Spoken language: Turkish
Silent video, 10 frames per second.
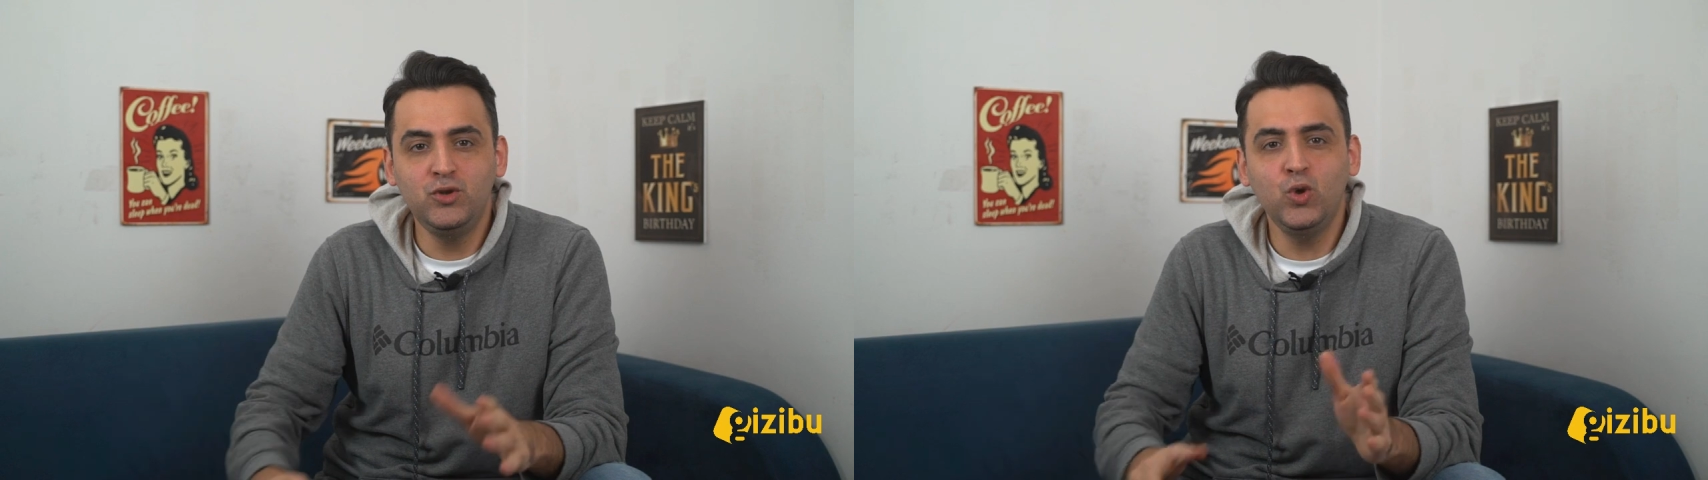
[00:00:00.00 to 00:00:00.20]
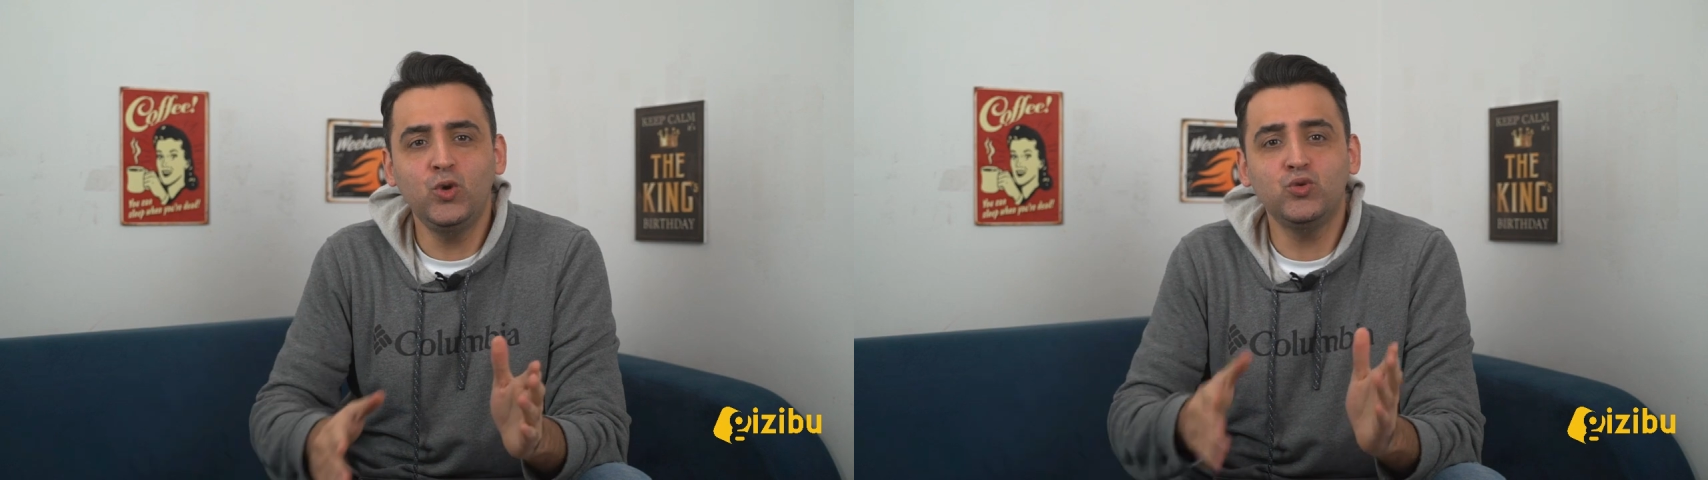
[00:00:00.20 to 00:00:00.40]

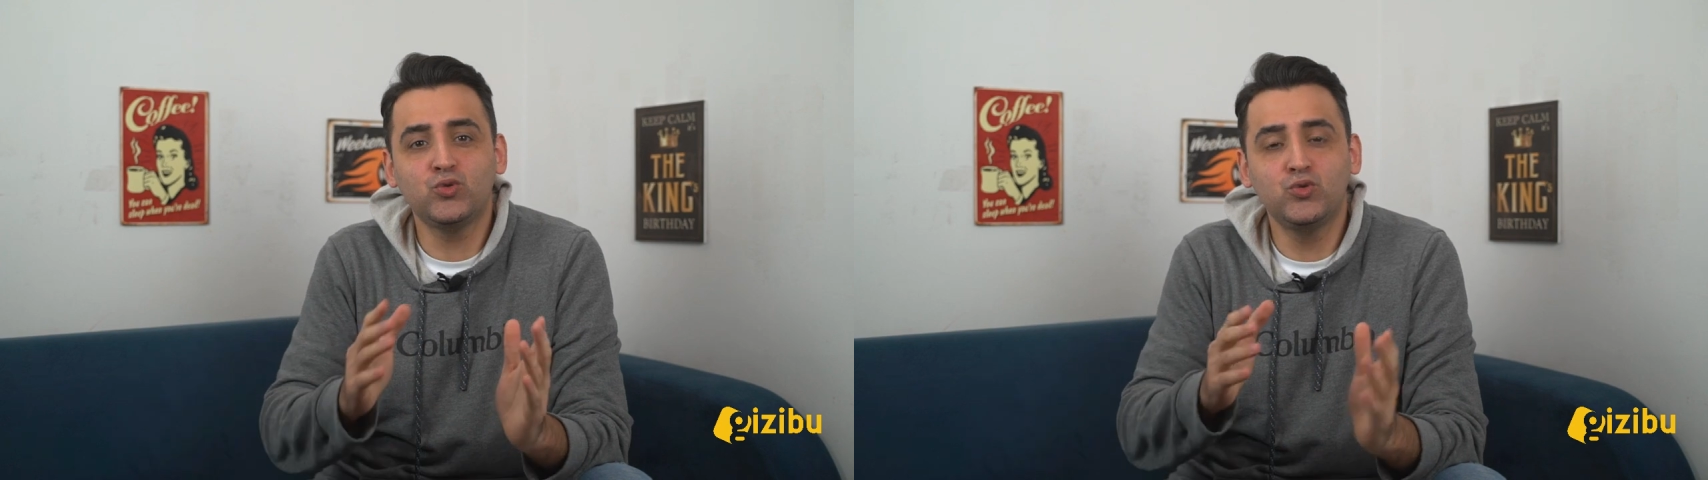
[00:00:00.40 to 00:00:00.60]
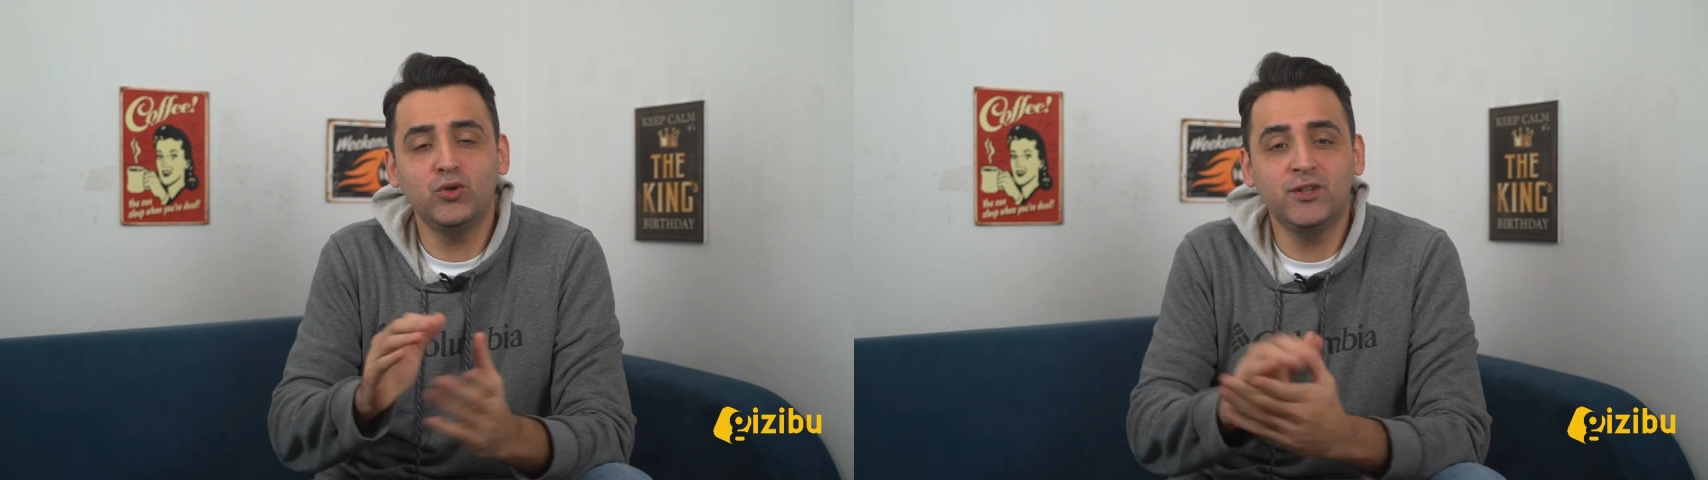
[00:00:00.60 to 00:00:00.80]

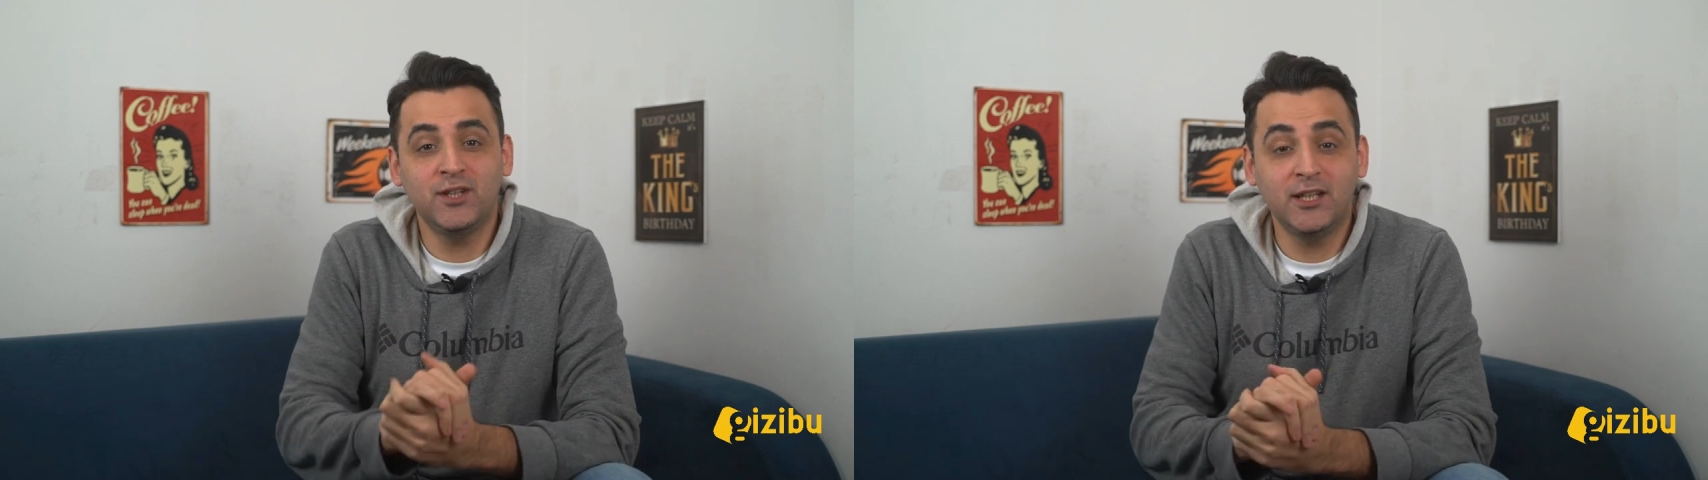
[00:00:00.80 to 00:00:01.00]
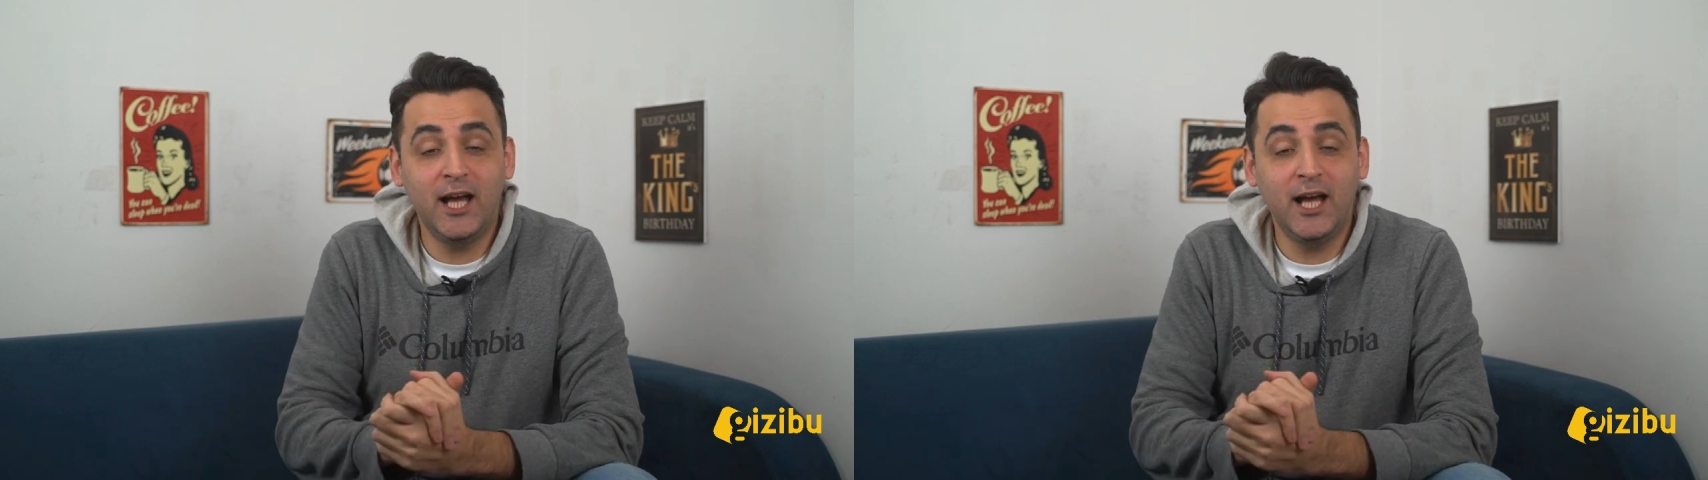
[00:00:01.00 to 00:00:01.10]
1934 yılına